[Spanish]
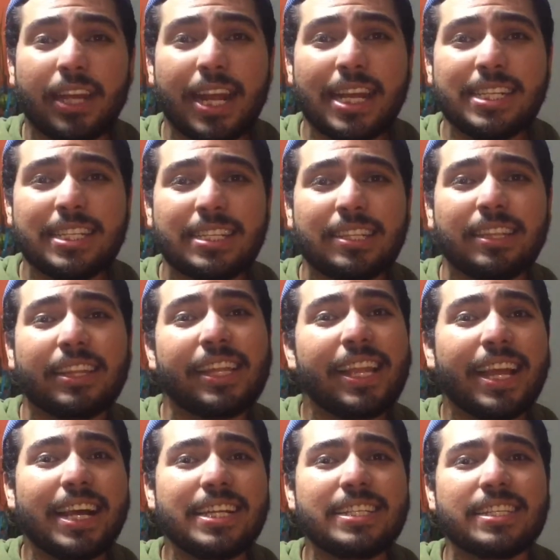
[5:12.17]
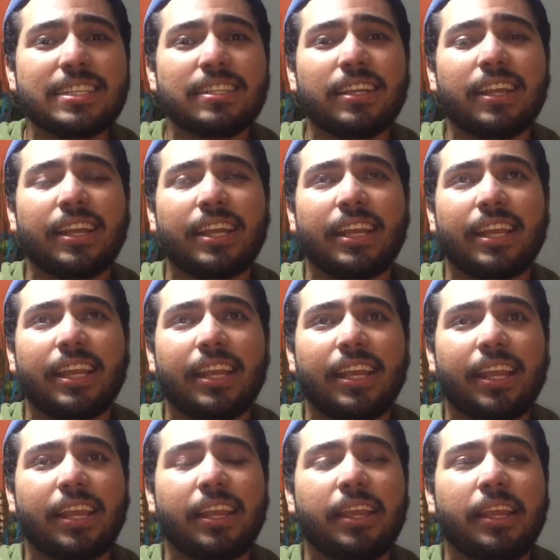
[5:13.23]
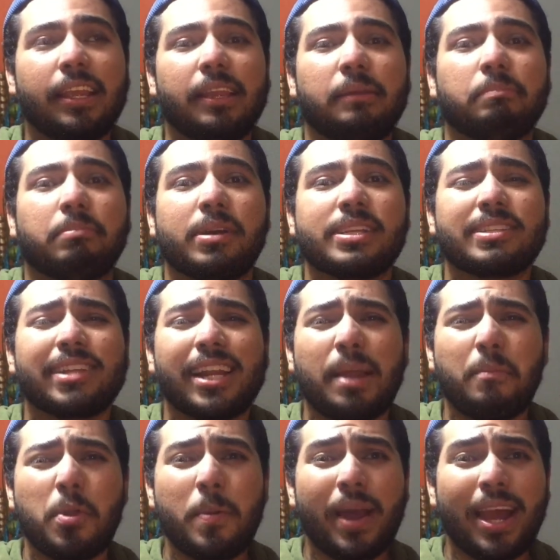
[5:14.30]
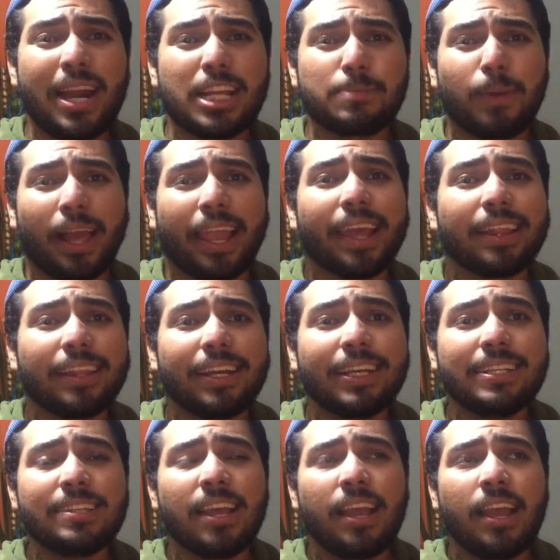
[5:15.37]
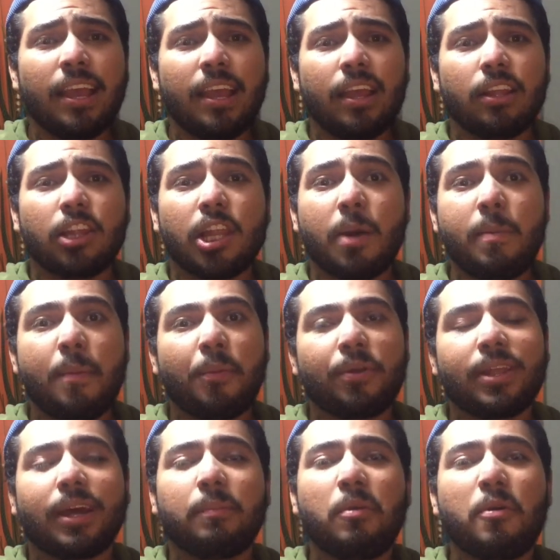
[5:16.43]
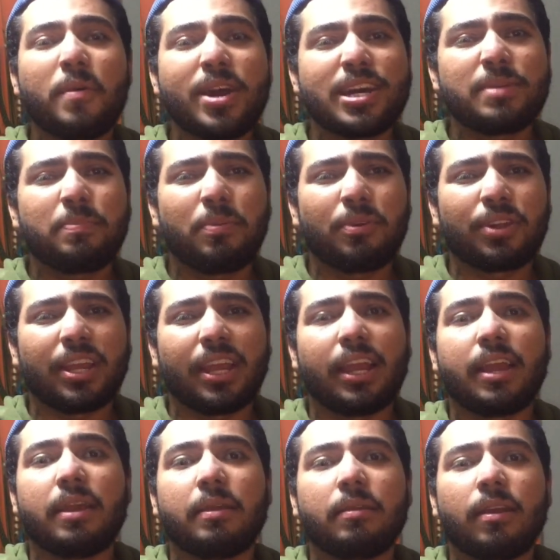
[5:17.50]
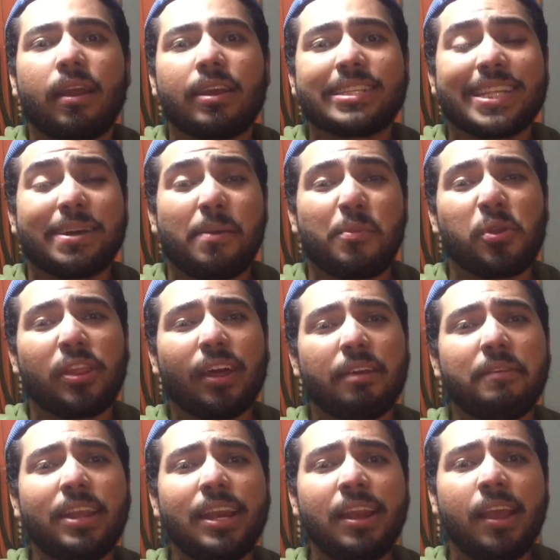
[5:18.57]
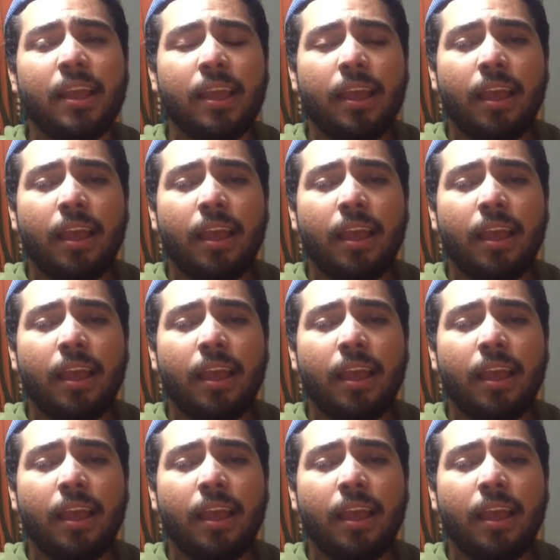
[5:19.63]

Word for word: tres días y pues traía muy baja las plaquetas, no me podía mover porque estaba muy débil.